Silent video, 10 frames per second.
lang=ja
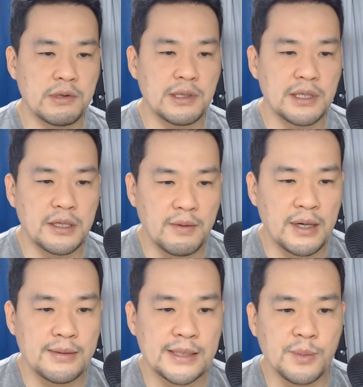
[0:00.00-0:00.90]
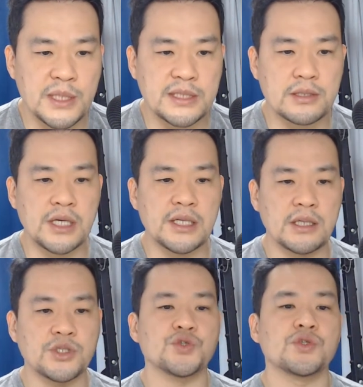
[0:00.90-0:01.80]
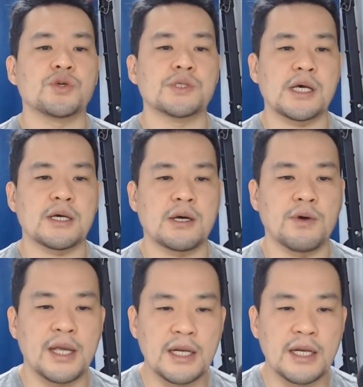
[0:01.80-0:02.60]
行われた我々の面接の間に宗教参加を減